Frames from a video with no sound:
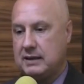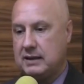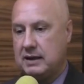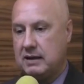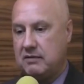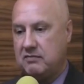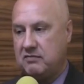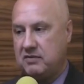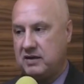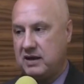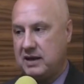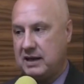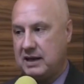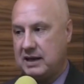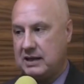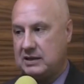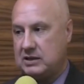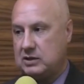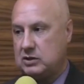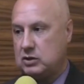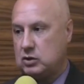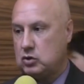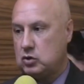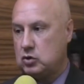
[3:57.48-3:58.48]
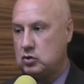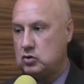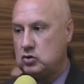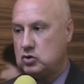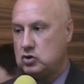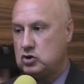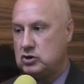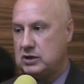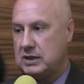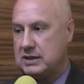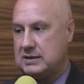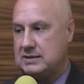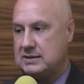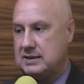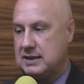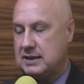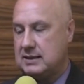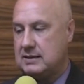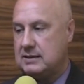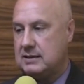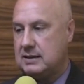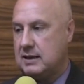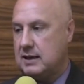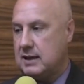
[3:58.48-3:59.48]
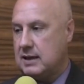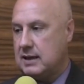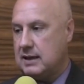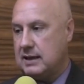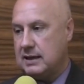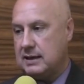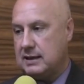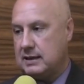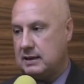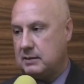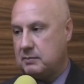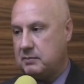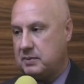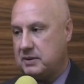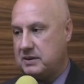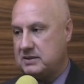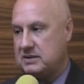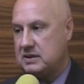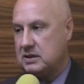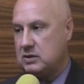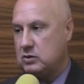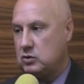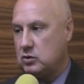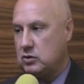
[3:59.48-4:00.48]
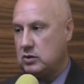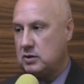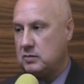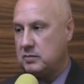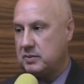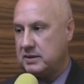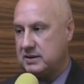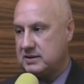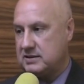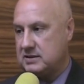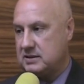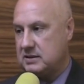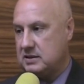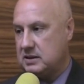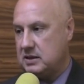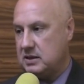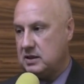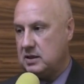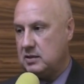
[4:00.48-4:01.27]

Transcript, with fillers: affiancate da 12 aziende che rappresentano i presidi